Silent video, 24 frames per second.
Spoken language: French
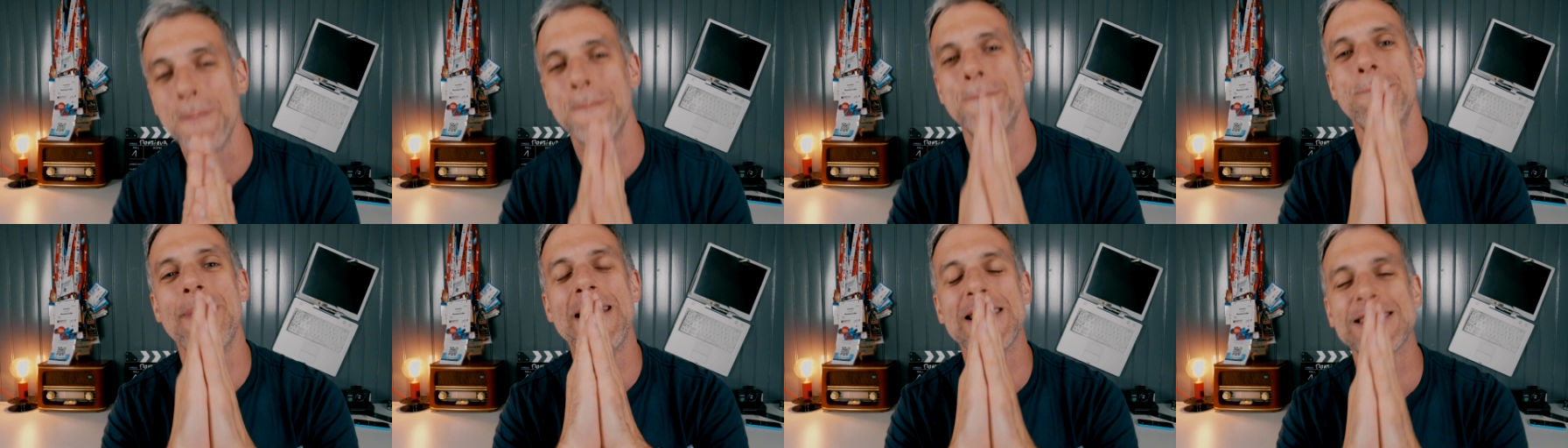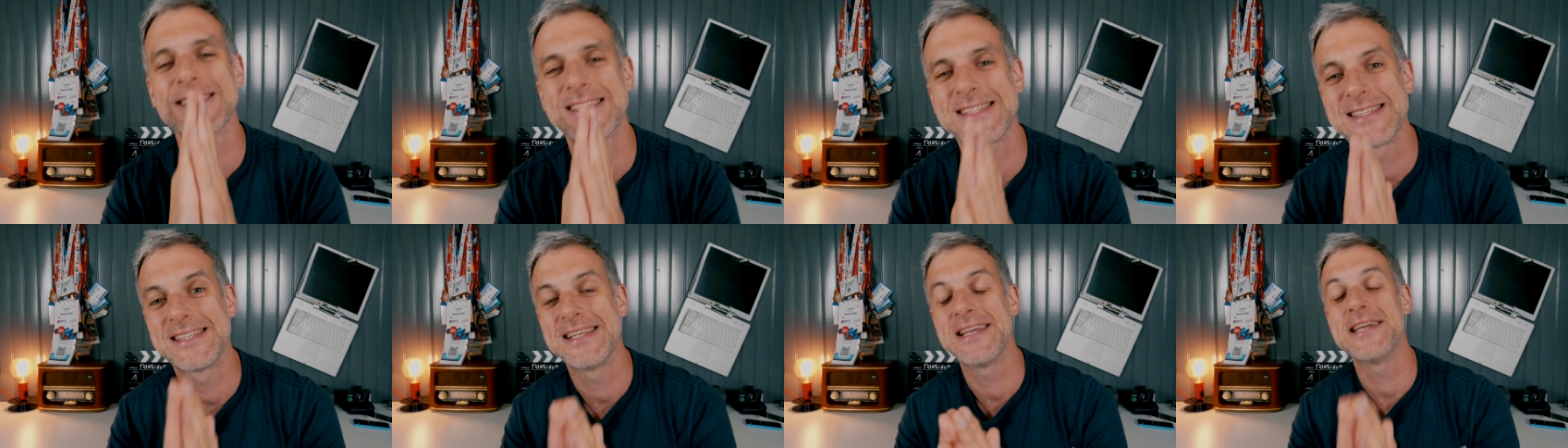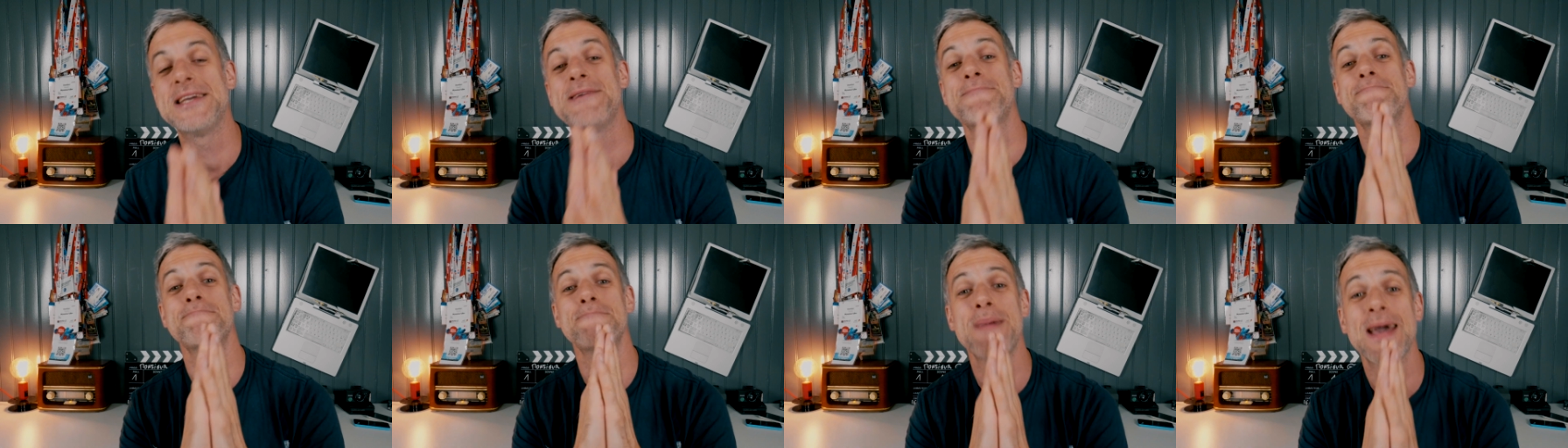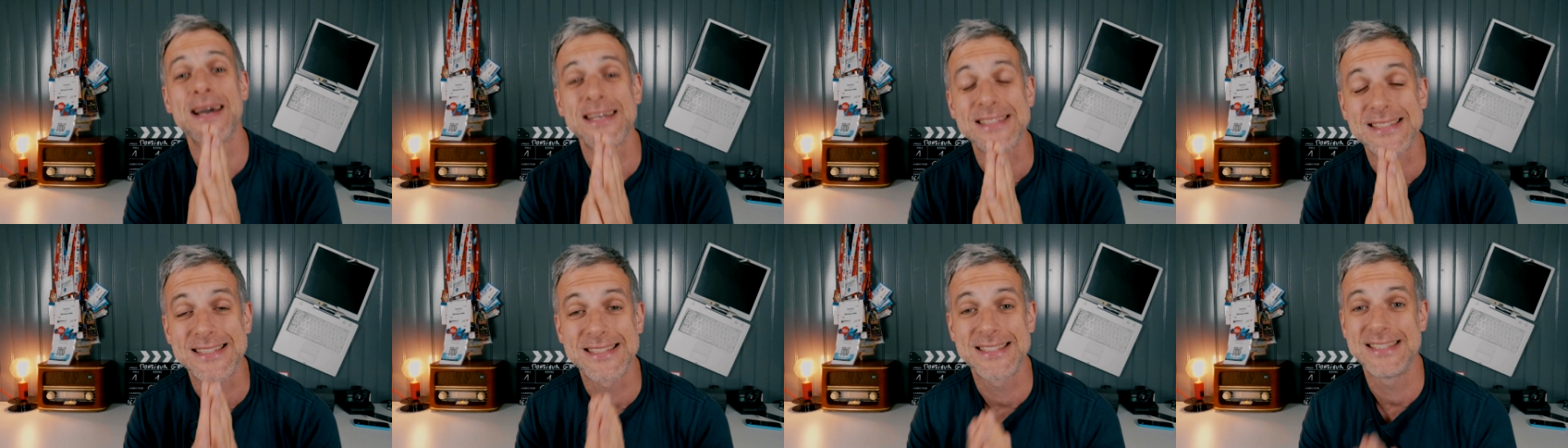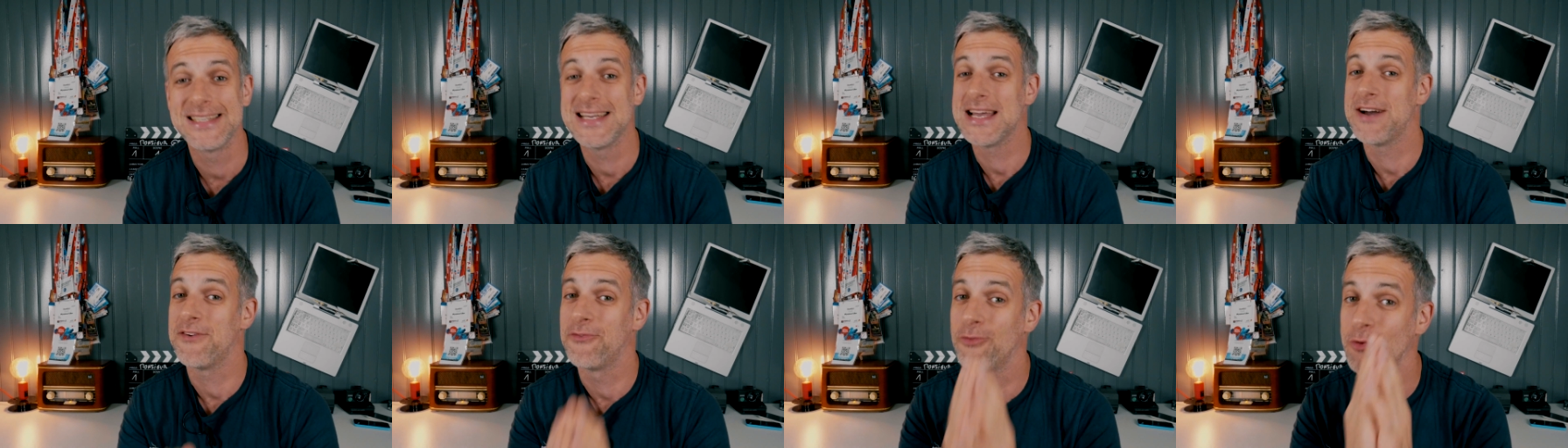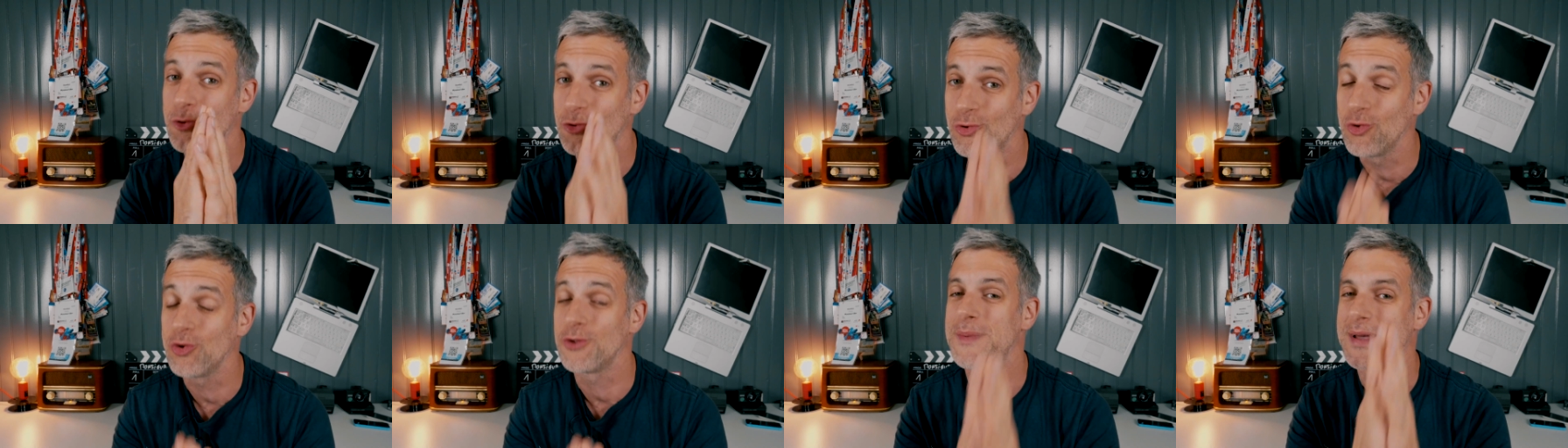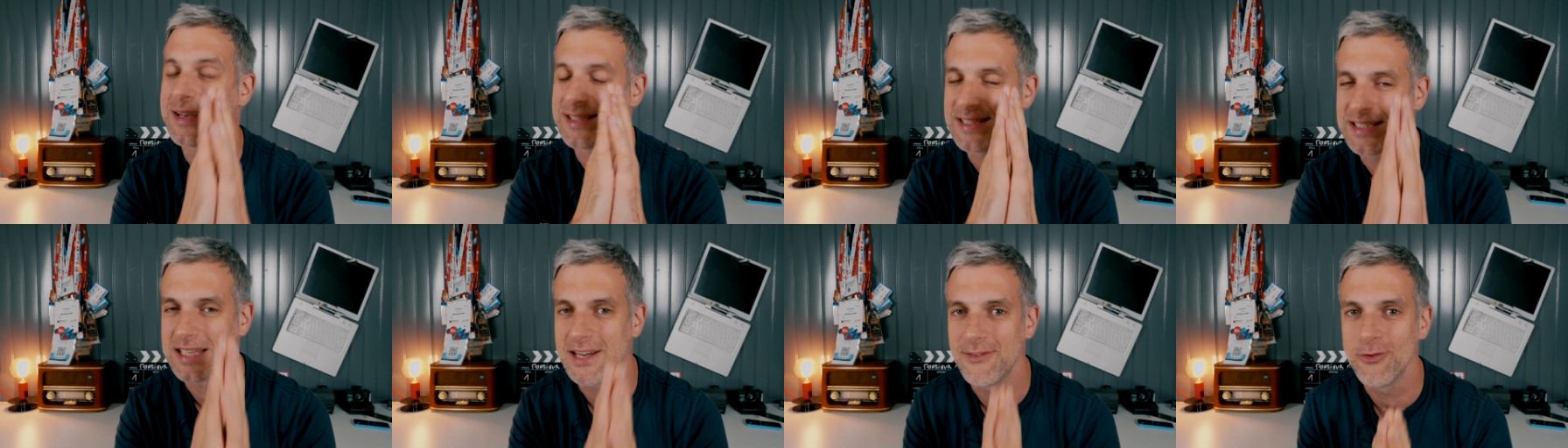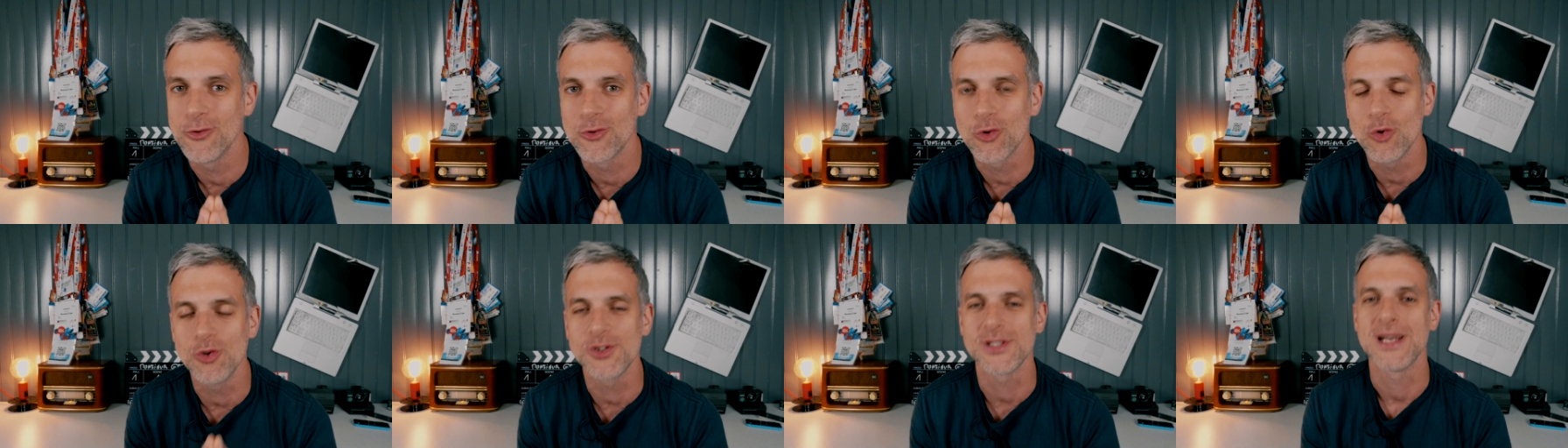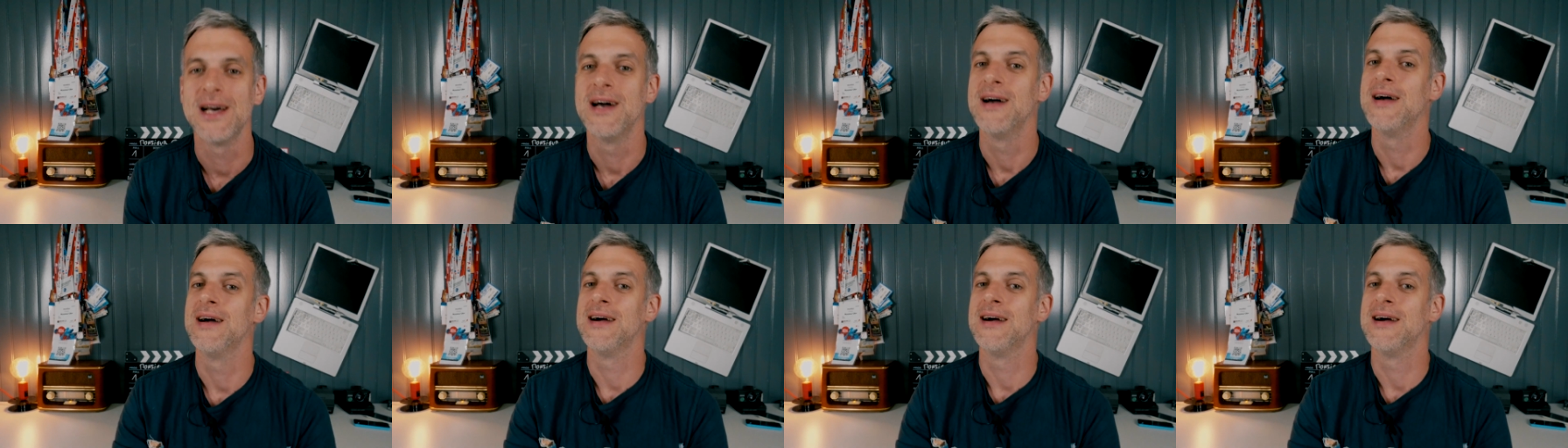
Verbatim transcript: Merci, merci à vous toutes, merci à vous tous